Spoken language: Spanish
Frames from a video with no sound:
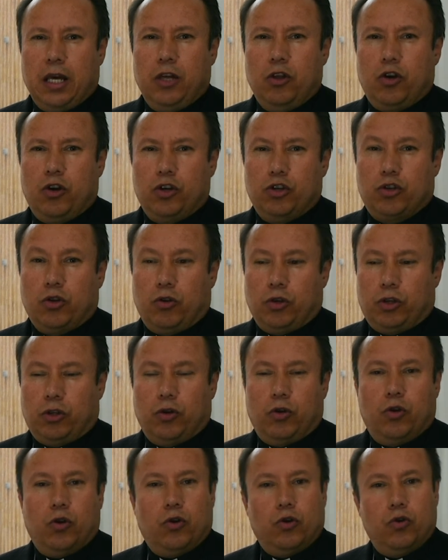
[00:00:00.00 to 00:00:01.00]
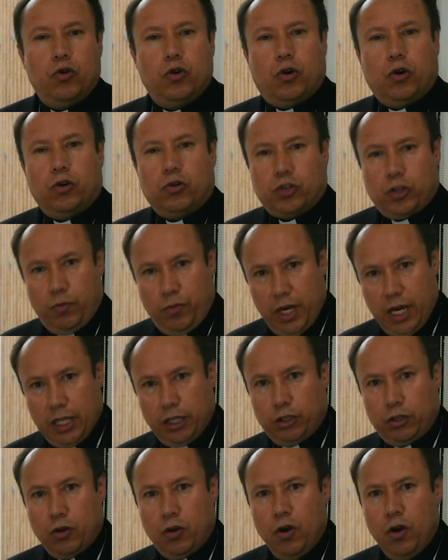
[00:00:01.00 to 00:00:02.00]
idóneo y sobre todo un
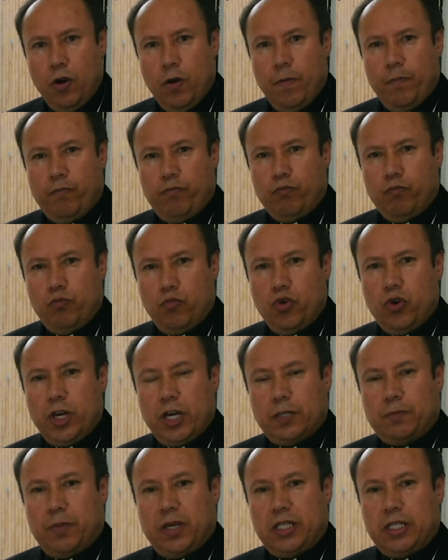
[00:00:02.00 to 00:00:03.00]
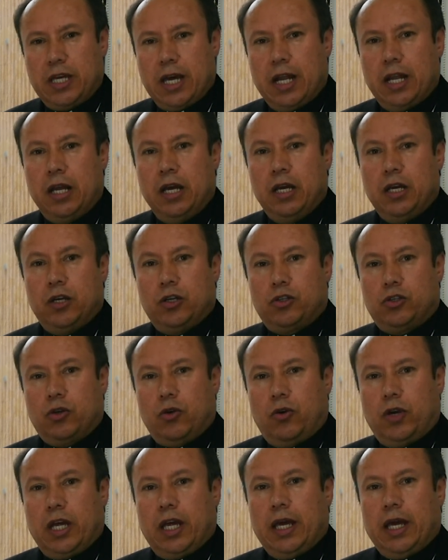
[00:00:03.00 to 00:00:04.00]
conocimiento muy especial
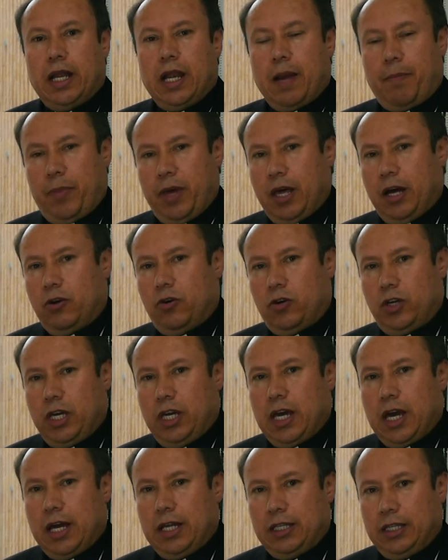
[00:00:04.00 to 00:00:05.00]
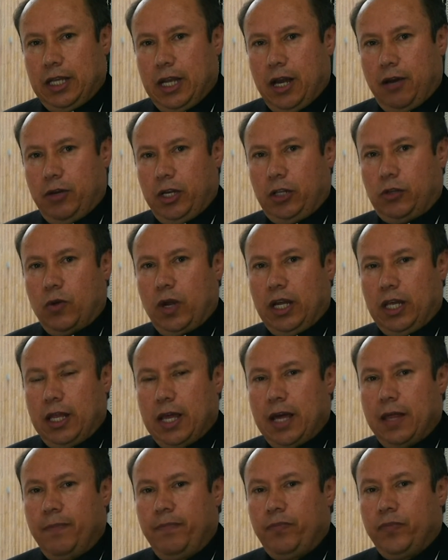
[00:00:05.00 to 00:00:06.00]
sobre la pedagogía de la
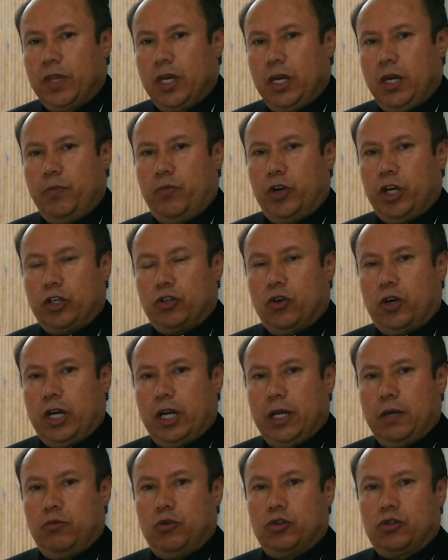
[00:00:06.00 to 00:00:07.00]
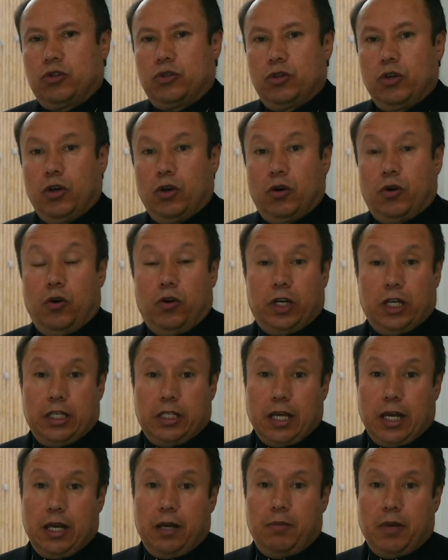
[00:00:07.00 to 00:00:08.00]
virtualidad y por eso queremos
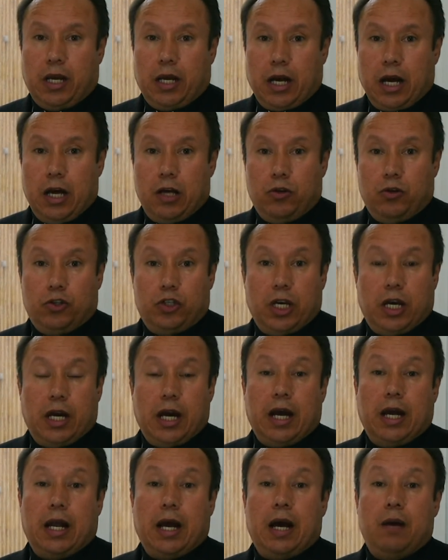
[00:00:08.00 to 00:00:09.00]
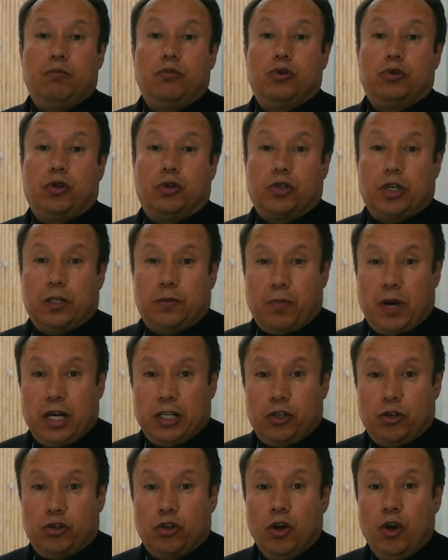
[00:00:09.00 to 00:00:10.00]
conquistar el mercado, llegar a muchos
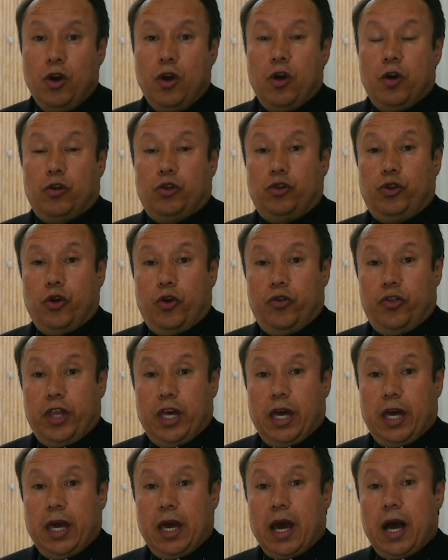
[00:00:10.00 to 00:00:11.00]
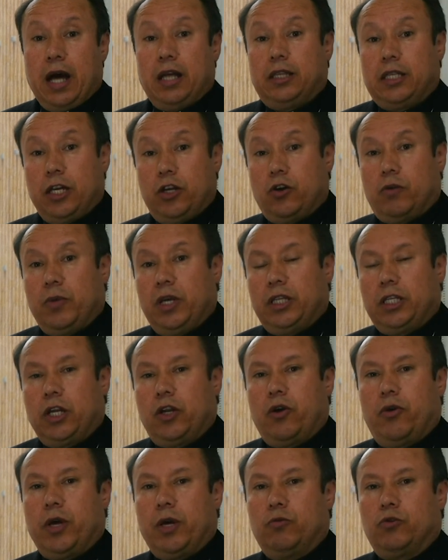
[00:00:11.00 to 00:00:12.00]
espacios donde anteriormente
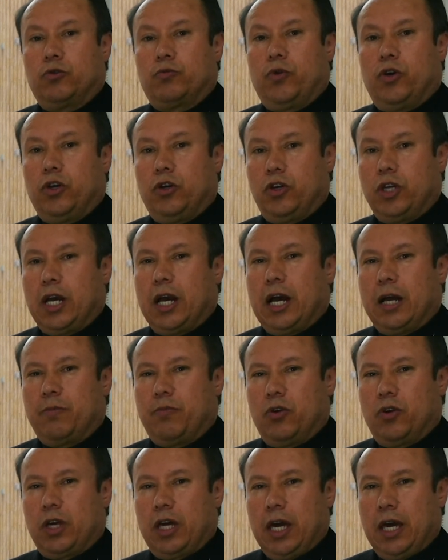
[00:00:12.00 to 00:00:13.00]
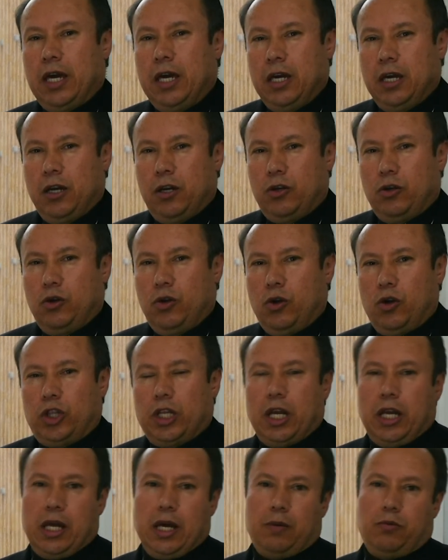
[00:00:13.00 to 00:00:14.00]
no habíamos podido llegar porque no
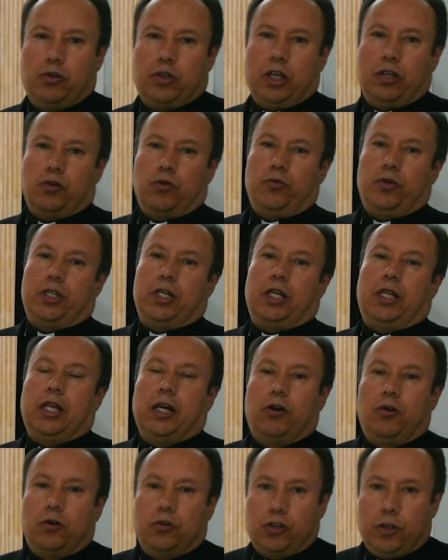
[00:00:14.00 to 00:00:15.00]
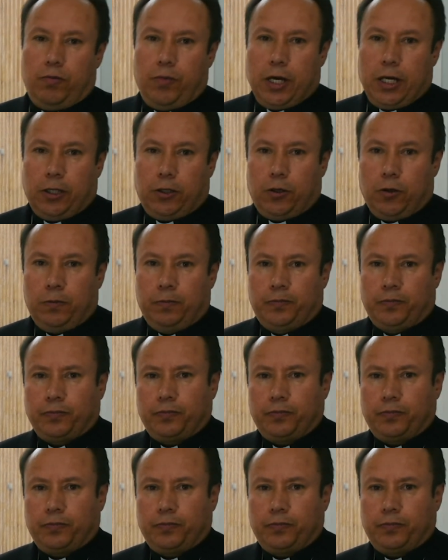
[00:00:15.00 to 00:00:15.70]
teníamos el suficiente conocimiento,